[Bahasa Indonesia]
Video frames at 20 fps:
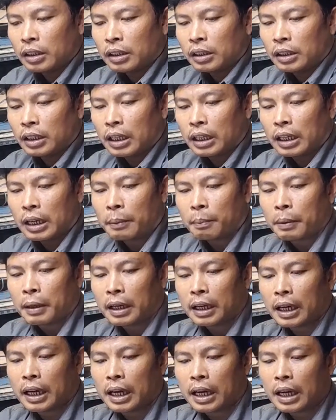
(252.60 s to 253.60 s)
dan
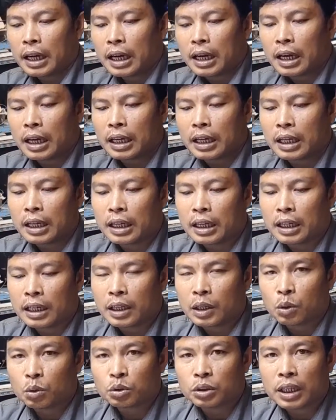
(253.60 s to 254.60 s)
apakah e,
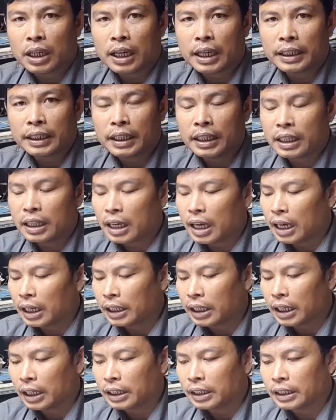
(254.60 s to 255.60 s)
kerusakannya
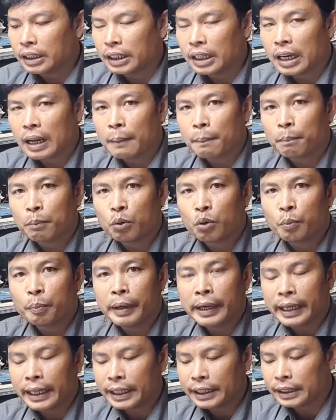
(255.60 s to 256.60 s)
ada di lampu
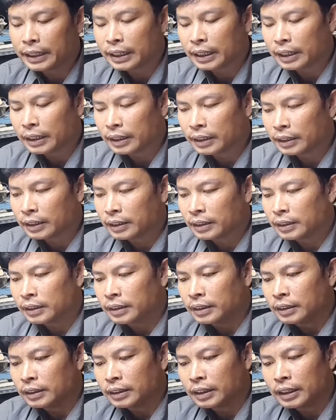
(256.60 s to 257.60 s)
backlightnya.
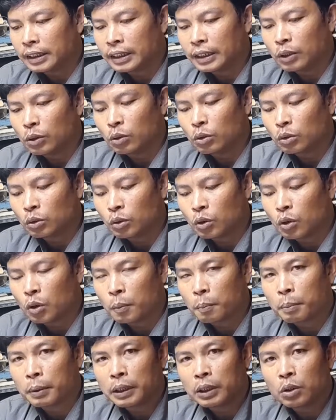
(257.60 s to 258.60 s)
Jadi
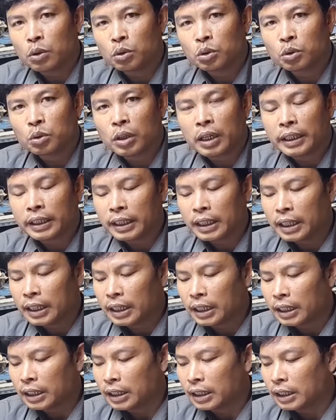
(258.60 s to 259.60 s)
untuk
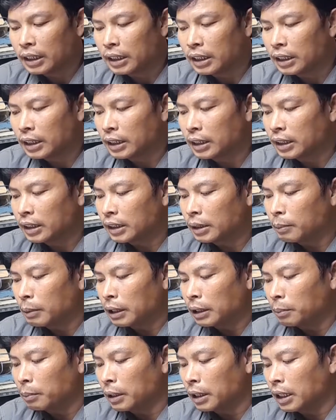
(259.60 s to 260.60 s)
penelusurannya
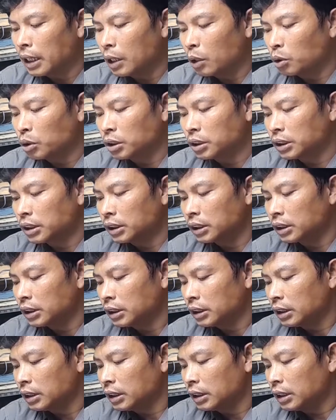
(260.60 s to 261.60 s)
teman-teman harus
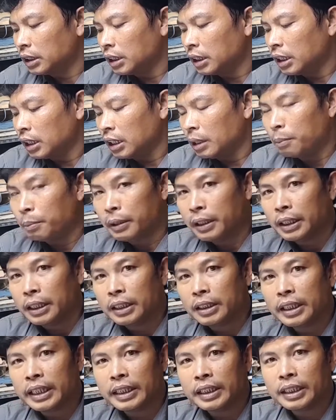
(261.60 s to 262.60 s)

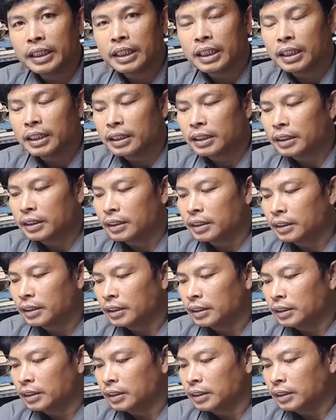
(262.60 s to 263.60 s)
lebih teliti ya.
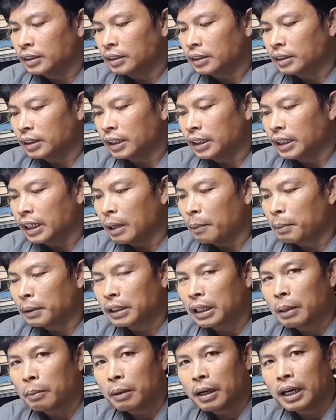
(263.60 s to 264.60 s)
Jadi yang
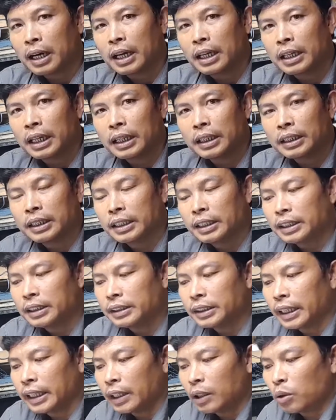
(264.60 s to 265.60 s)
pertama nanti
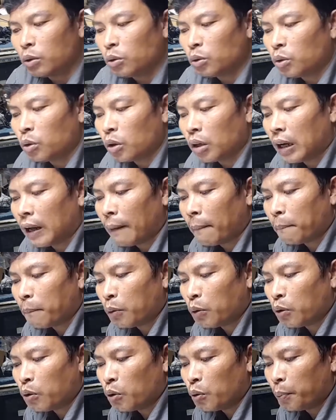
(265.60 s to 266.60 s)
dicek untuk
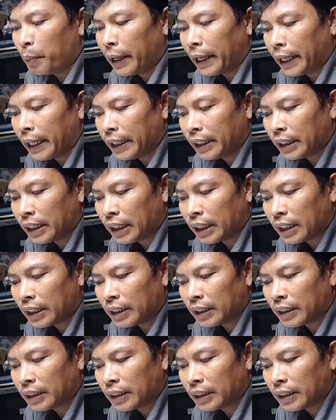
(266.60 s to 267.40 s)
lampu backlightnya